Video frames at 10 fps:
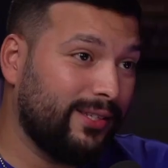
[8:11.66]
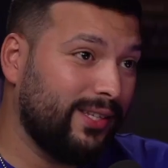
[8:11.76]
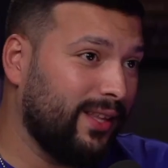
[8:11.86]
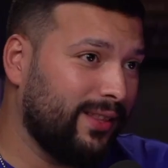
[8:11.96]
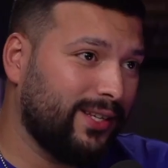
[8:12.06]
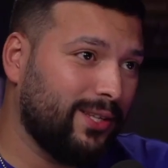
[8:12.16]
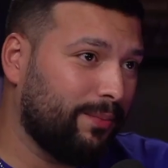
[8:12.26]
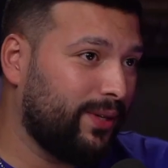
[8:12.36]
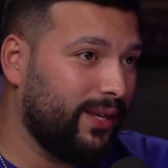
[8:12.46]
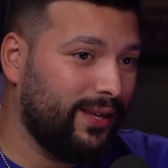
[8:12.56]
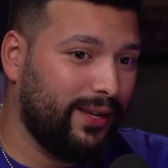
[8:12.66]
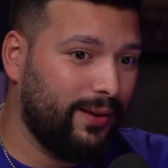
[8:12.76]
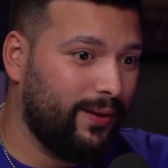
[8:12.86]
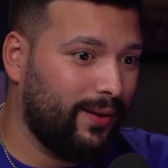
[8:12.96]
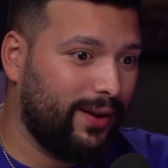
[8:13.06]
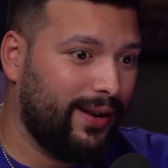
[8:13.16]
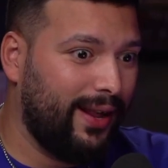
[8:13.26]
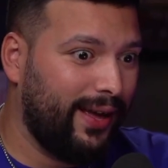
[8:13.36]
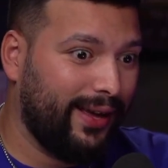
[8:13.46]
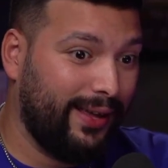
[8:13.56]
as, cité un exemple qui est euh,
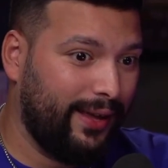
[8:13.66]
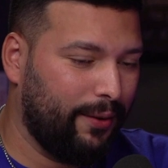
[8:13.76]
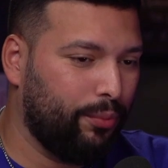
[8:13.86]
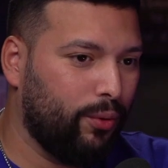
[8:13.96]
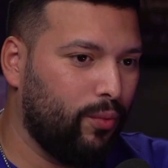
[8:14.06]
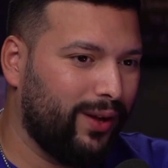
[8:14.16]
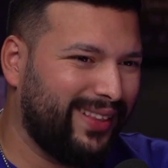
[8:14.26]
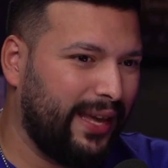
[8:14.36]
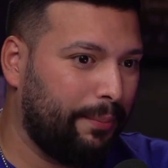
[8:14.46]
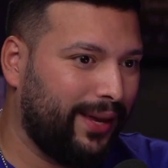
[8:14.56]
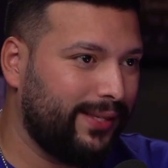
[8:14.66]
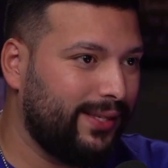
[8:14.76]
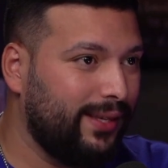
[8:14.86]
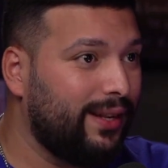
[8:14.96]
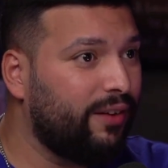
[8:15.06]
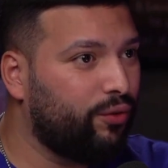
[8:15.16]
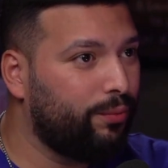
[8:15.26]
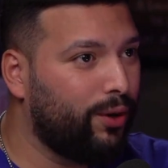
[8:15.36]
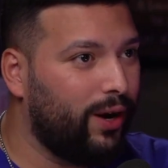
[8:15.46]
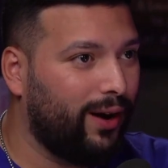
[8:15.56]
clair et pour moi très précis les
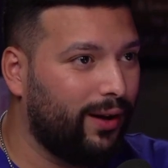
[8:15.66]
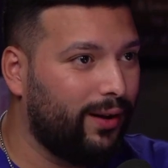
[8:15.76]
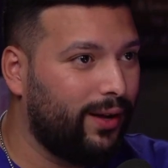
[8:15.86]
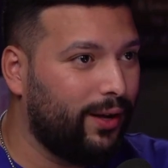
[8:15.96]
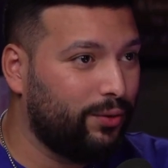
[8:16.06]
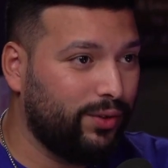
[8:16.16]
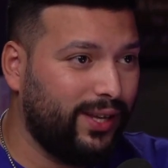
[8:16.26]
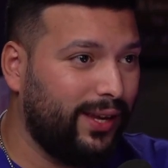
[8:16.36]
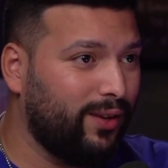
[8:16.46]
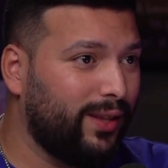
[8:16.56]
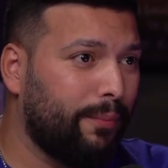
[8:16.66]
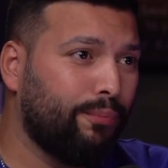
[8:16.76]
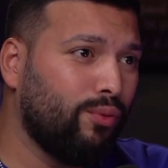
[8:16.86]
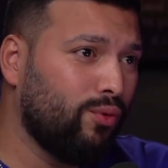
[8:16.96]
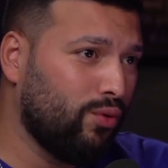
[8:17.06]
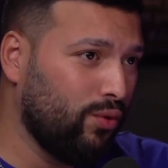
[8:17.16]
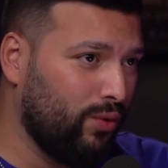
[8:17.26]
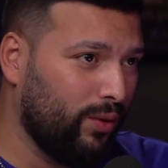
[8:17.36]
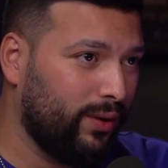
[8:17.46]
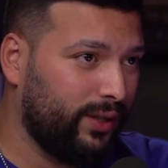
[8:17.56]
footballeurs. Tu sais, il y en a
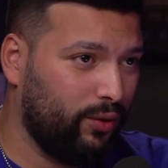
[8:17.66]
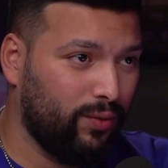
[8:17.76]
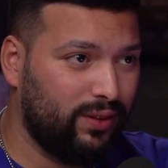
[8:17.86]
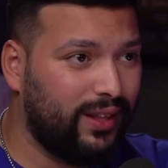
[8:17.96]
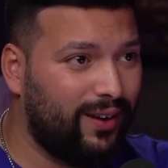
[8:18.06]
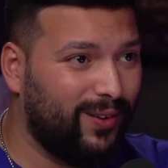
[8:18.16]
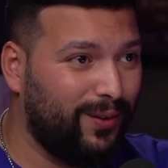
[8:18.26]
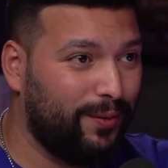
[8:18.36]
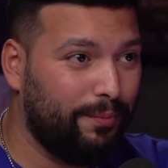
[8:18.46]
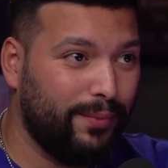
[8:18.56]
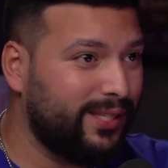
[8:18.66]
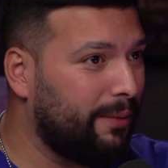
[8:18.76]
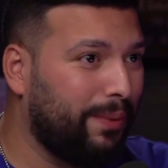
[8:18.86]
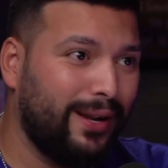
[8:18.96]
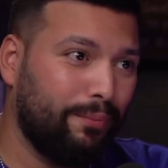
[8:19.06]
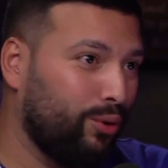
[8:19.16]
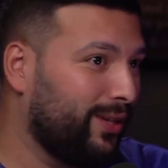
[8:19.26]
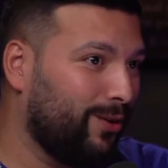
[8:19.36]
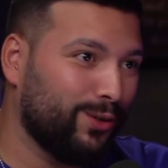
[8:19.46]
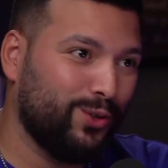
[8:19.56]
beaucoup qui ont le talent, mais c'est pas les plus
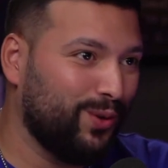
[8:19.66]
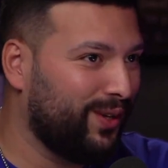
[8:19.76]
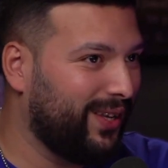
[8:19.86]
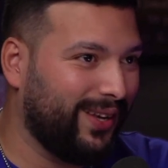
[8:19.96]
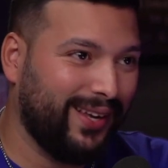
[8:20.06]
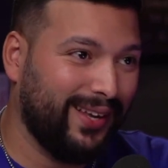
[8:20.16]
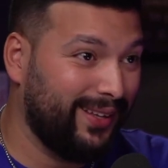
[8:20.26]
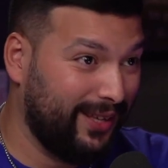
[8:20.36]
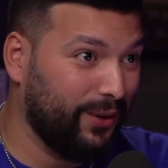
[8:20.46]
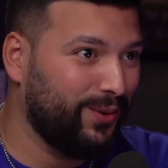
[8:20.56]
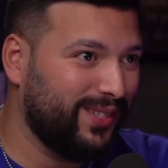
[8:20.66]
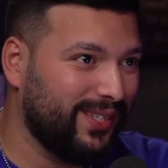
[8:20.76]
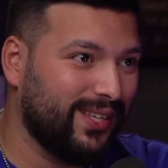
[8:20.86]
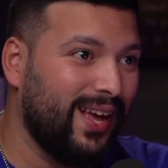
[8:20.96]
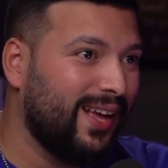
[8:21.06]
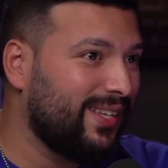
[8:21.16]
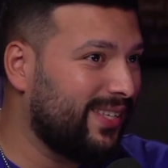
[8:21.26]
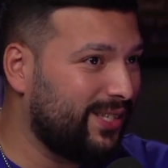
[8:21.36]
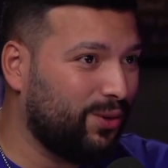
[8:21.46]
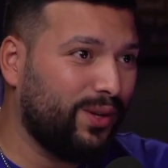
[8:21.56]
talentueux qui, qui réussissent.
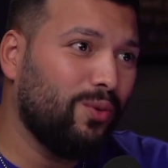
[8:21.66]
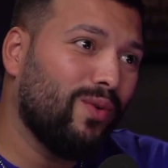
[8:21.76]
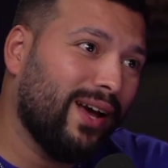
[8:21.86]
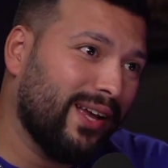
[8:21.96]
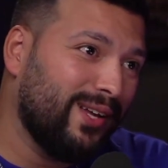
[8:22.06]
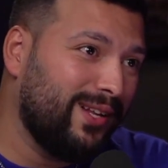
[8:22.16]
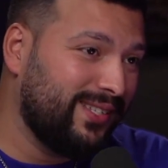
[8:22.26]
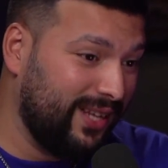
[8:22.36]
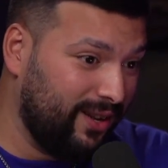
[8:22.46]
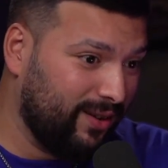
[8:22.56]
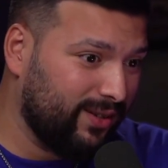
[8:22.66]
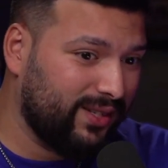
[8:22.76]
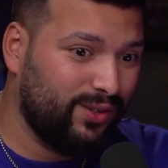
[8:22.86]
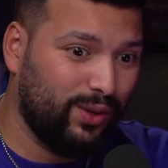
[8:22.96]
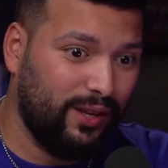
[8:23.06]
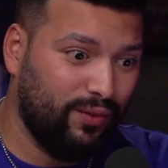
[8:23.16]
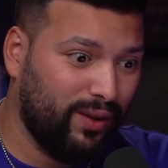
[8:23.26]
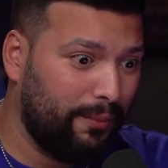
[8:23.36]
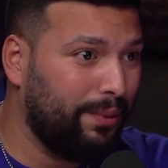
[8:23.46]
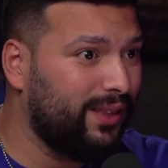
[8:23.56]
C'est ceux qui ont la résilience, ceux qui vont
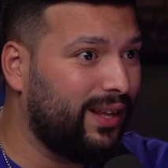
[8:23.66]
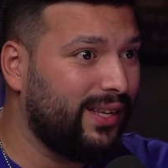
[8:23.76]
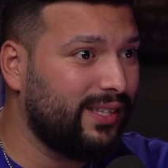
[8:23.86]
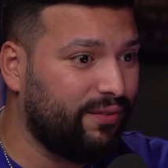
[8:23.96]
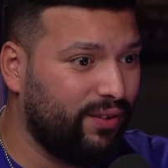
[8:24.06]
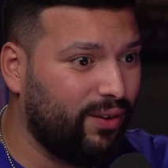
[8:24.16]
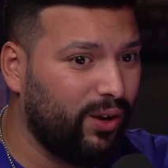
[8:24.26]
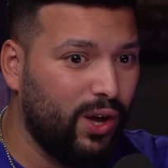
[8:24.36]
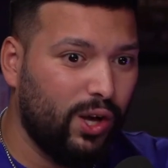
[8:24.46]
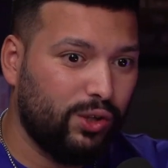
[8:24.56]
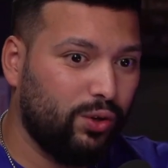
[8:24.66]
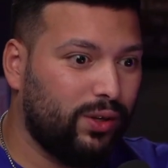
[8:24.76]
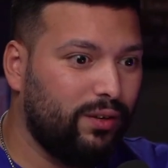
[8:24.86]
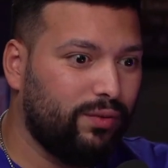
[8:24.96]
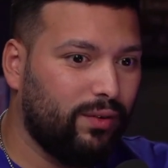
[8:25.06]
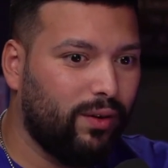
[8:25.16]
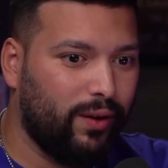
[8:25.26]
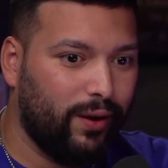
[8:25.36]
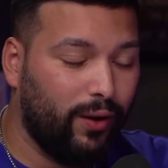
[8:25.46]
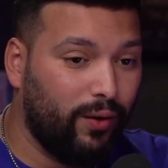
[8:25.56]
répéter les efforts, ceux qui vont,
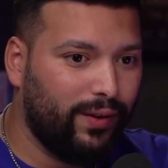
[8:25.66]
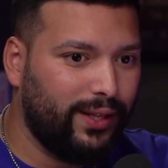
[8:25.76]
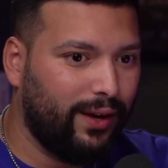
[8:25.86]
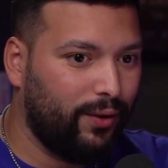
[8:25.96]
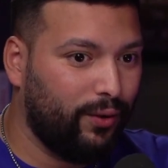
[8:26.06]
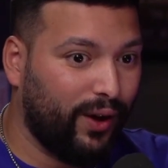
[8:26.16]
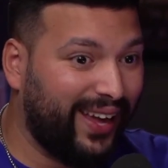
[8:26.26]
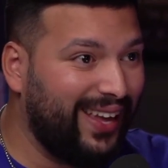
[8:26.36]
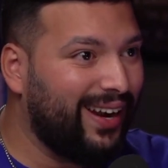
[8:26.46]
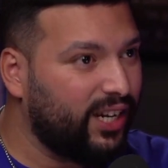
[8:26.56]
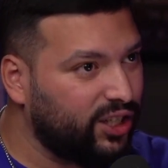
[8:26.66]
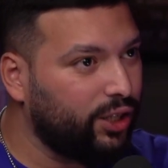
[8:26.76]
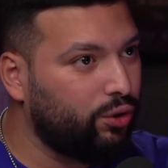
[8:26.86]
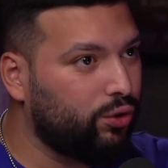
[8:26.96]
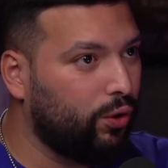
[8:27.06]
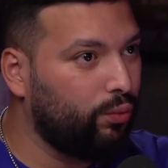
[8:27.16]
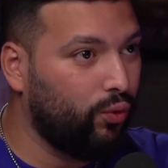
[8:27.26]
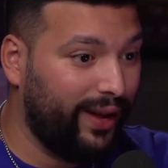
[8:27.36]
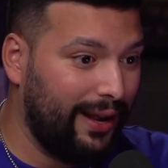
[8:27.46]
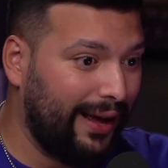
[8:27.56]
euh, on va dire, rien lâcher jusqu'au bout
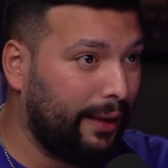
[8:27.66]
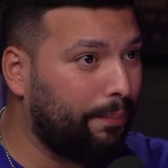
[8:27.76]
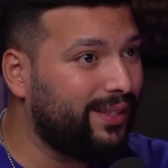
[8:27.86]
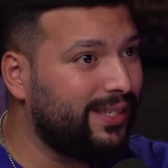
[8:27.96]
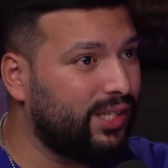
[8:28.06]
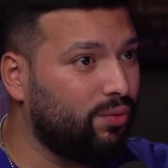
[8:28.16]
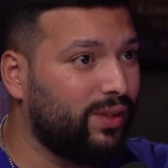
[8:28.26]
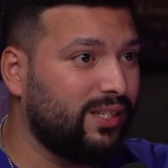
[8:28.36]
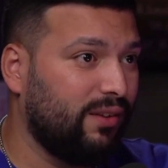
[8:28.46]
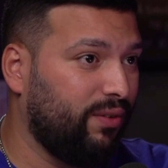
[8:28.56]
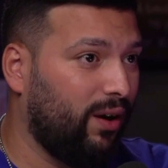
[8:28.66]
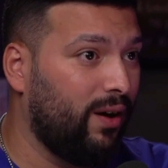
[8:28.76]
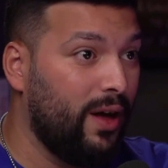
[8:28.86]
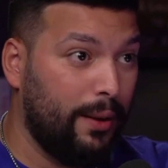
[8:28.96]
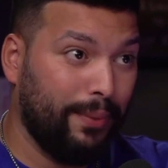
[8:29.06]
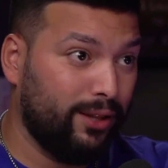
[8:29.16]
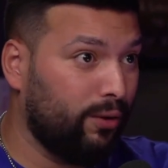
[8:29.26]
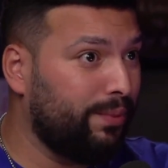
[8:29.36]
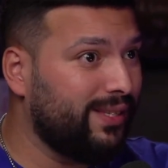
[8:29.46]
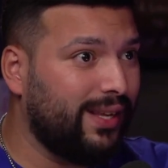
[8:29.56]
et la répétition des efforts. Ben, dans
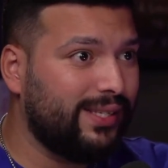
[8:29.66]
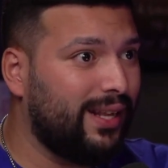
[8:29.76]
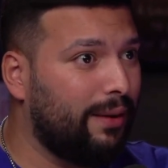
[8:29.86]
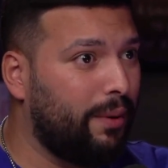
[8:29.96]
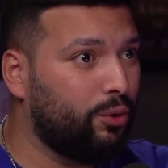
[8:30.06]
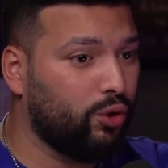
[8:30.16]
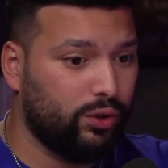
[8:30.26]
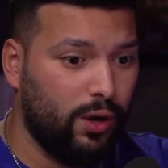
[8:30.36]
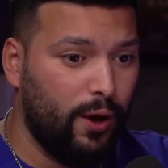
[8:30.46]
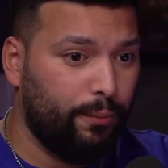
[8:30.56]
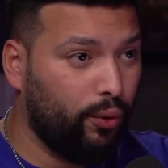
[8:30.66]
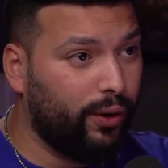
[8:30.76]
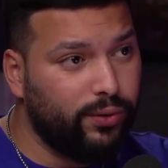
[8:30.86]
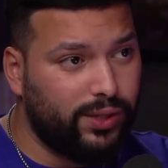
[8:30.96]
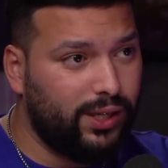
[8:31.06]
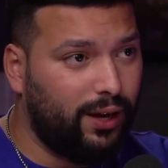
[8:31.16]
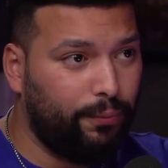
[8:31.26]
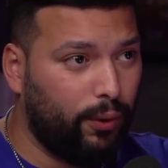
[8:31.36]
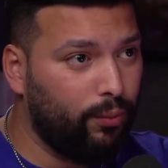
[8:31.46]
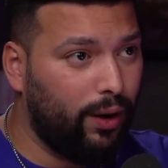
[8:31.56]
le business, c'est la même chose. Pour réussir,
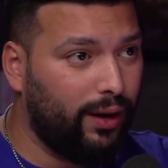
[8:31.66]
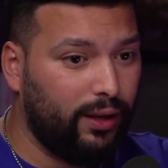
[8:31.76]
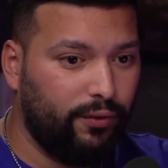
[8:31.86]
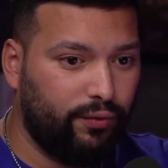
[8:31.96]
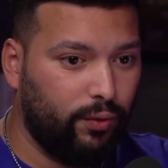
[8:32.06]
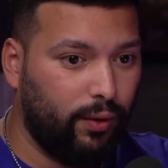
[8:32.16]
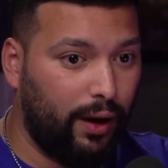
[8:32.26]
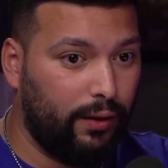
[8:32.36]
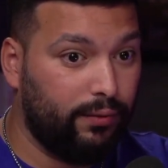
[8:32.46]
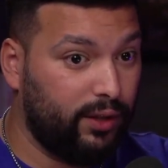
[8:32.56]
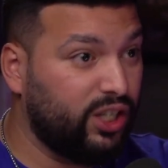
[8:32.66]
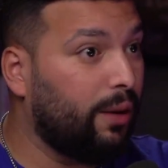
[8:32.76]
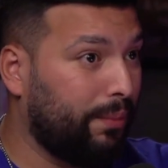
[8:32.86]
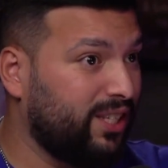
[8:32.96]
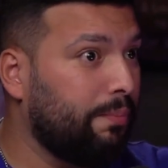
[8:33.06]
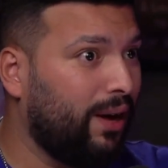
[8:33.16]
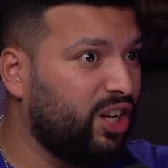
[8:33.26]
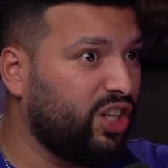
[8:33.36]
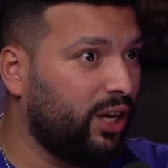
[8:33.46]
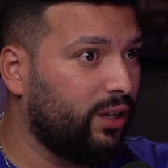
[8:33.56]
pour moi, il faut déjà passer par
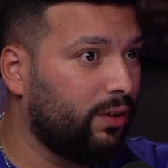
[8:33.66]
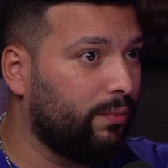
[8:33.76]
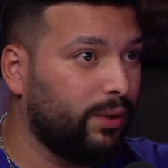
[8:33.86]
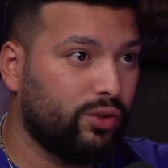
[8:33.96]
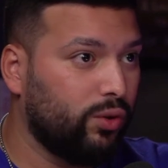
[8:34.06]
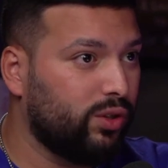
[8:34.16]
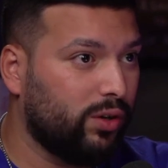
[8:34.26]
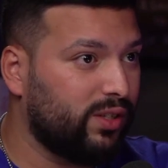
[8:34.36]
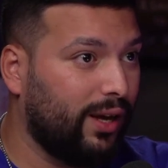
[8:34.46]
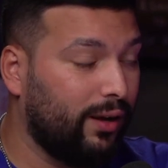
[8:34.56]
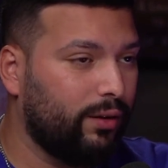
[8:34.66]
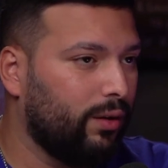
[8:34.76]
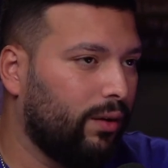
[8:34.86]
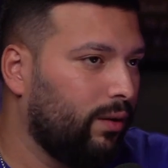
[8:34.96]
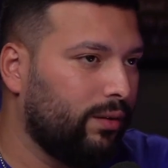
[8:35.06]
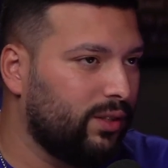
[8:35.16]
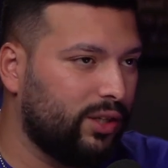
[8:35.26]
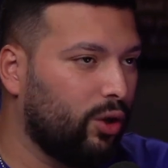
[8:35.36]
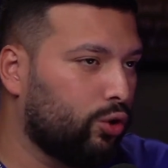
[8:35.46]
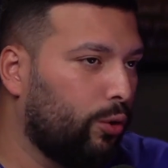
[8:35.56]
l'échec, parce que sans ça, euh, si
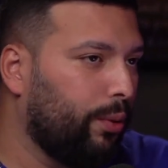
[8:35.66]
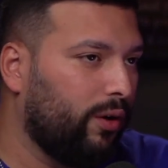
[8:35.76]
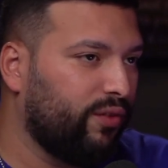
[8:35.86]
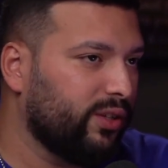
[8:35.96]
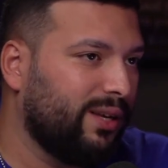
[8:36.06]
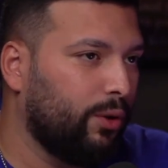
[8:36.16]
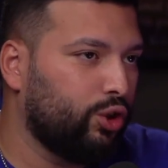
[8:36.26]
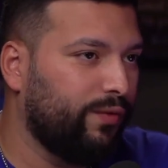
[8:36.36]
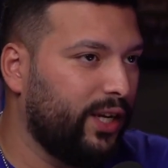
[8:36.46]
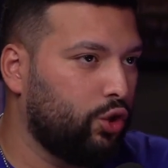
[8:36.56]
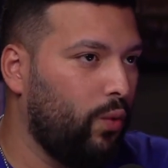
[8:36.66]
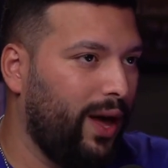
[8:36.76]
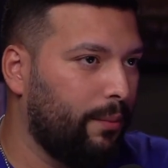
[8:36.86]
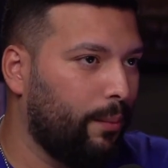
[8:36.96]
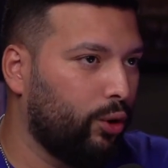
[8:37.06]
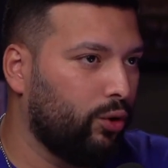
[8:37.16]
tu entreprends, forcément, tu vas échouer à un moment